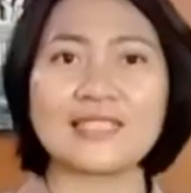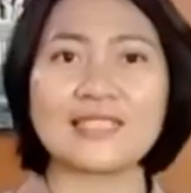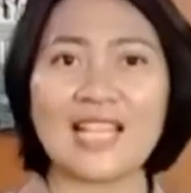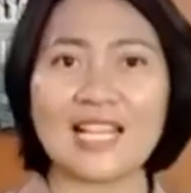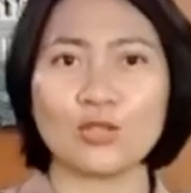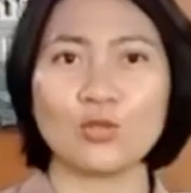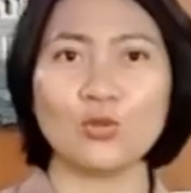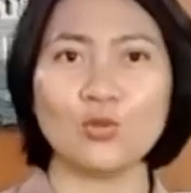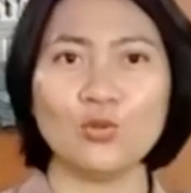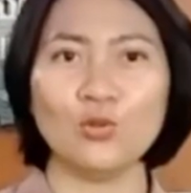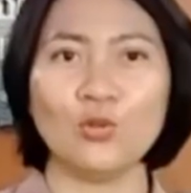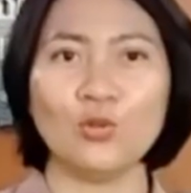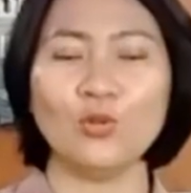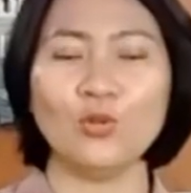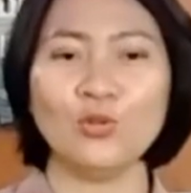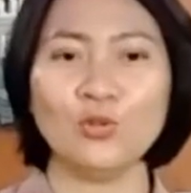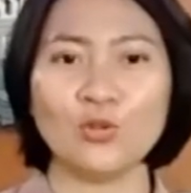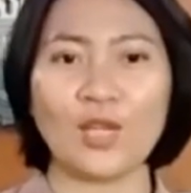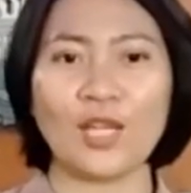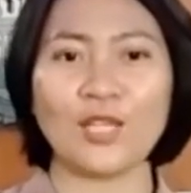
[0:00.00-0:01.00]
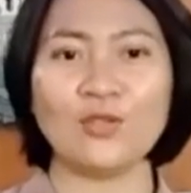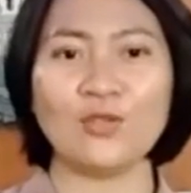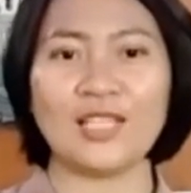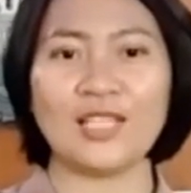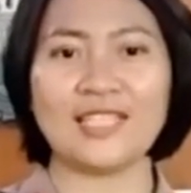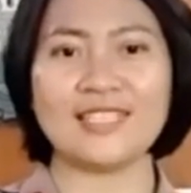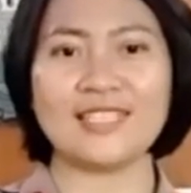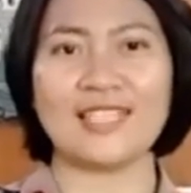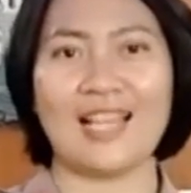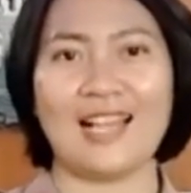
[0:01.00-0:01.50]
bersatu untuk
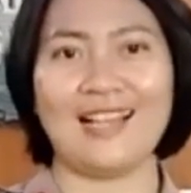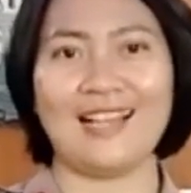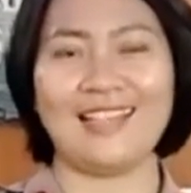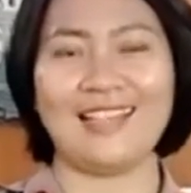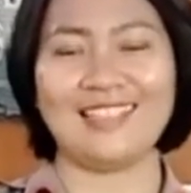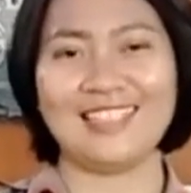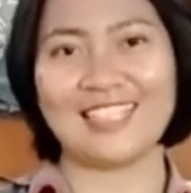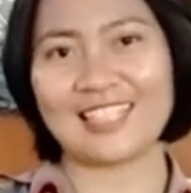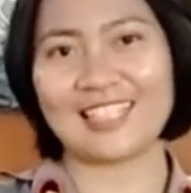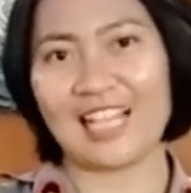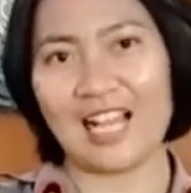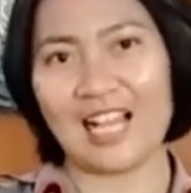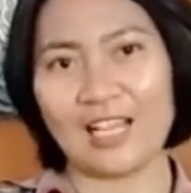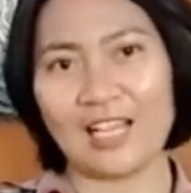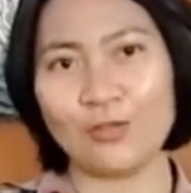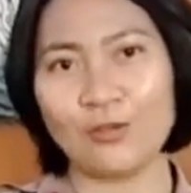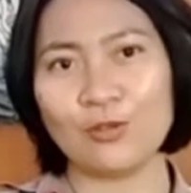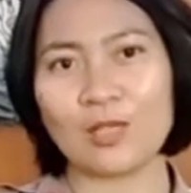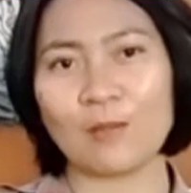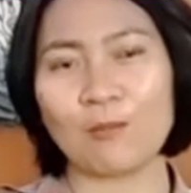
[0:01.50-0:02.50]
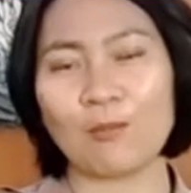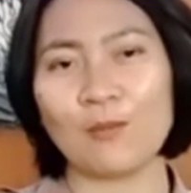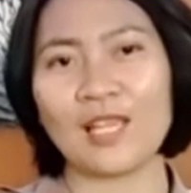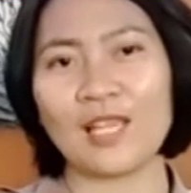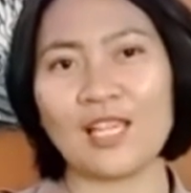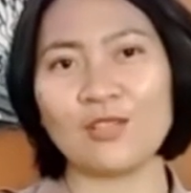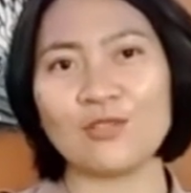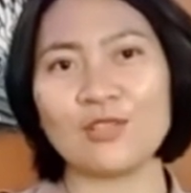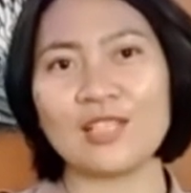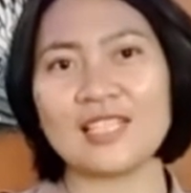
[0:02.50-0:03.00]
Indonesia dirgahayu
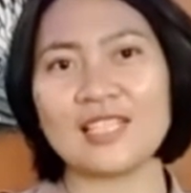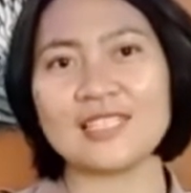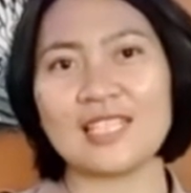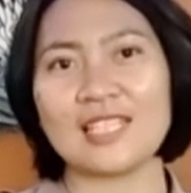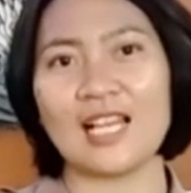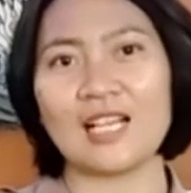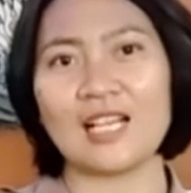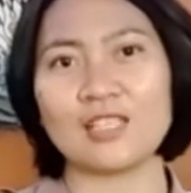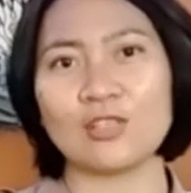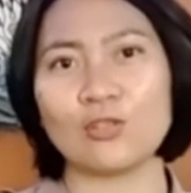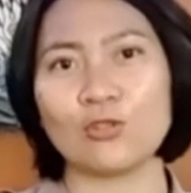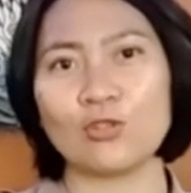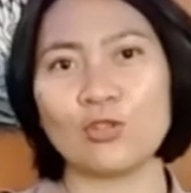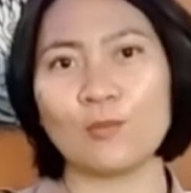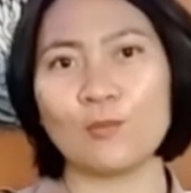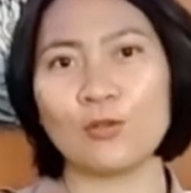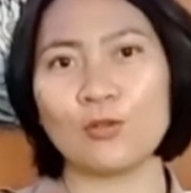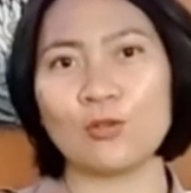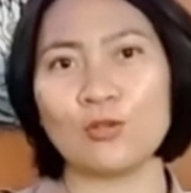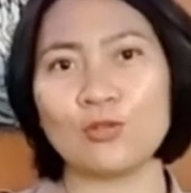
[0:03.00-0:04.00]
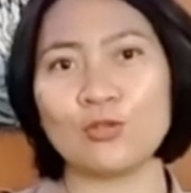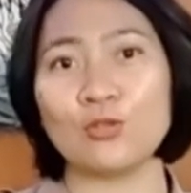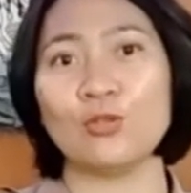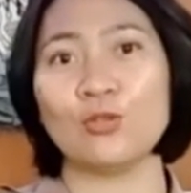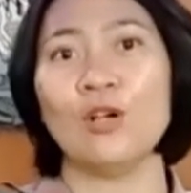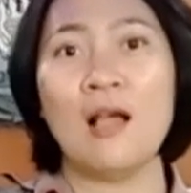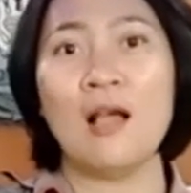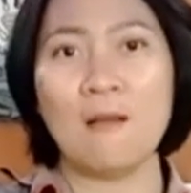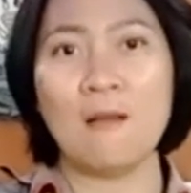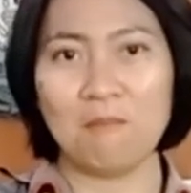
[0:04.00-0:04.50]
Republik Indonesia
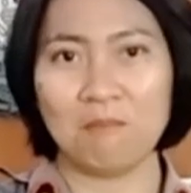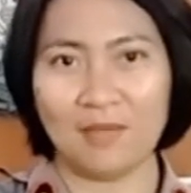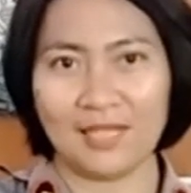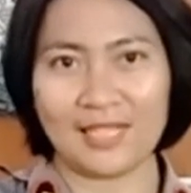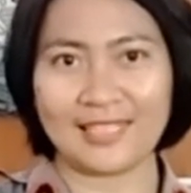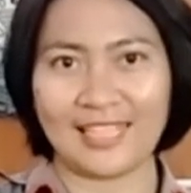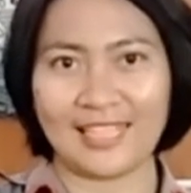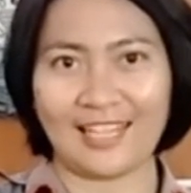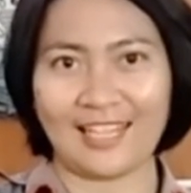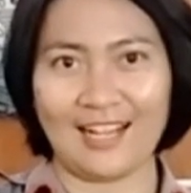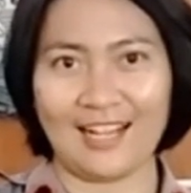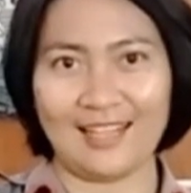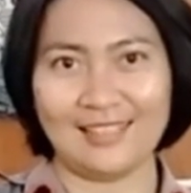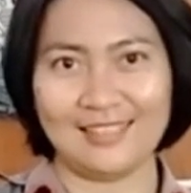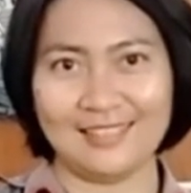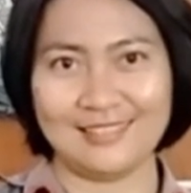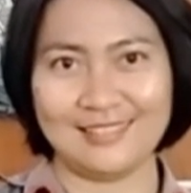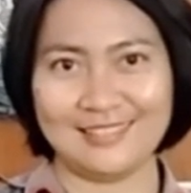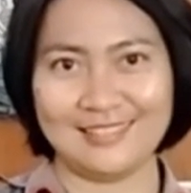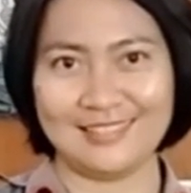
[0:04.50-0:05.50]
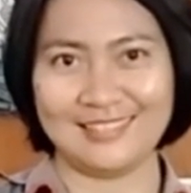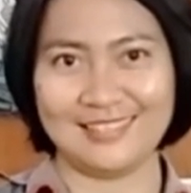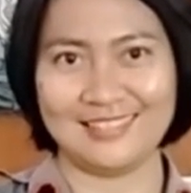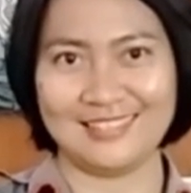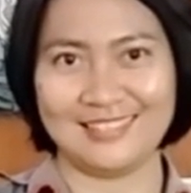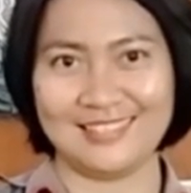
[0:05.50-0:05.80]
ke-77 merdeka